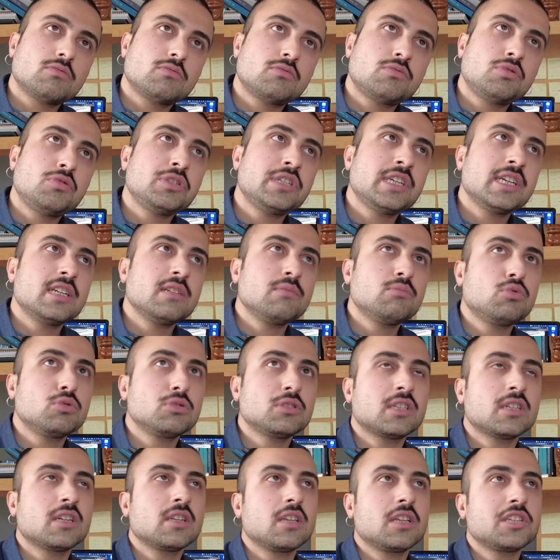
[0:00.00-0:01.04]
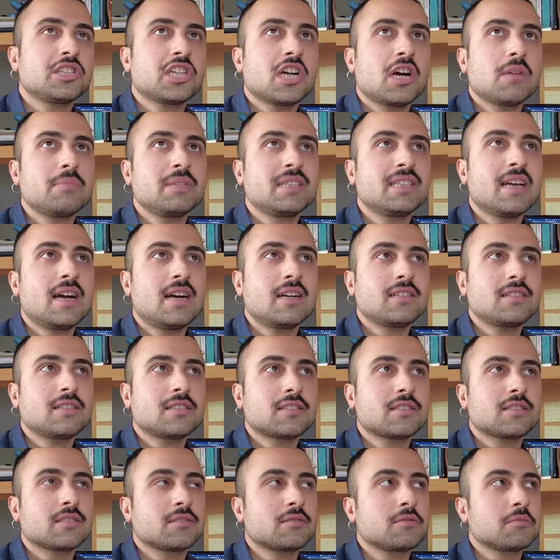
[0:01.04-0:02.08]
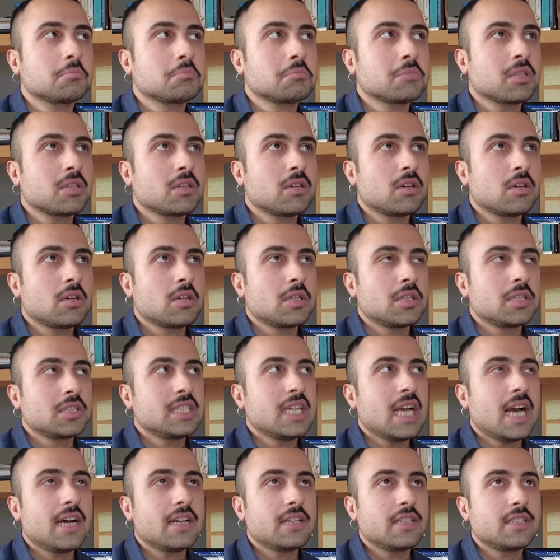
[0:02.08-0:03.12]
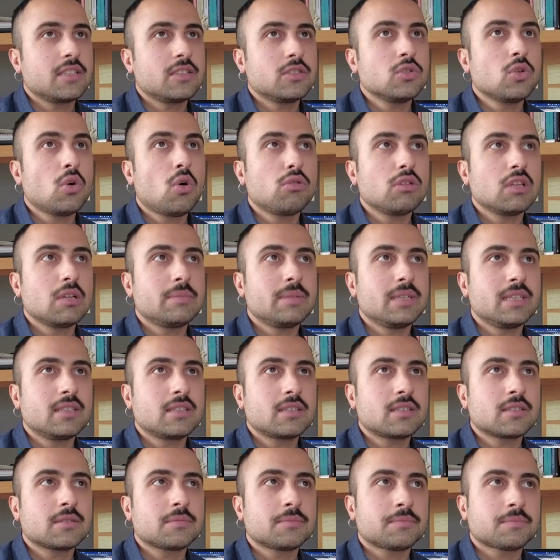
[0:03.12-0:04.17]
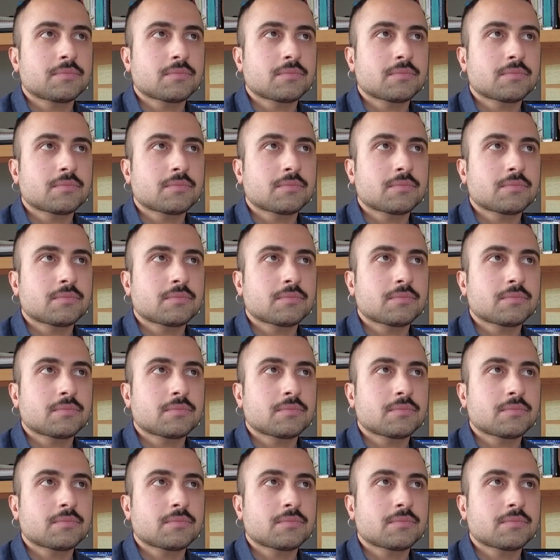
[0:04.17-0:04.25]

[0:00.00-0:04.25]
Türkiye'nin buradan alacağı bir ders yani ne olabilir?